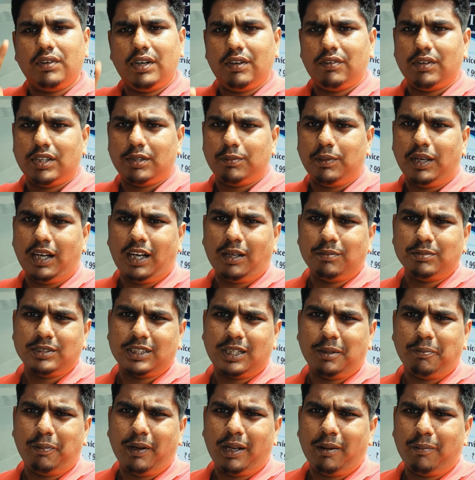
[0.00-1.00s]
வீடியோ வந்து மறக்காமல்
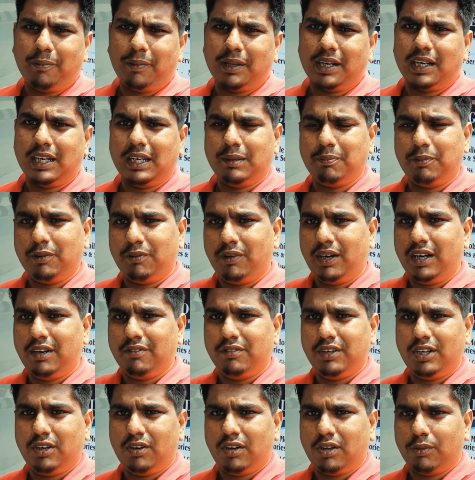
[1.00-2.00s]
ஸ்கிப் பண்ணாமல் பாருங்கள் இப்போ வாங்க
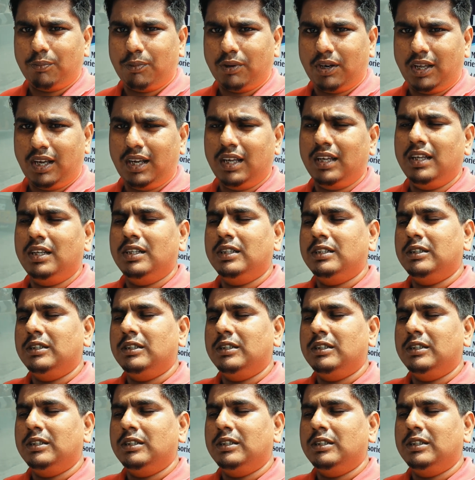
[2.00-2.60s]
வீடியோக்குள்ளே போகலாம்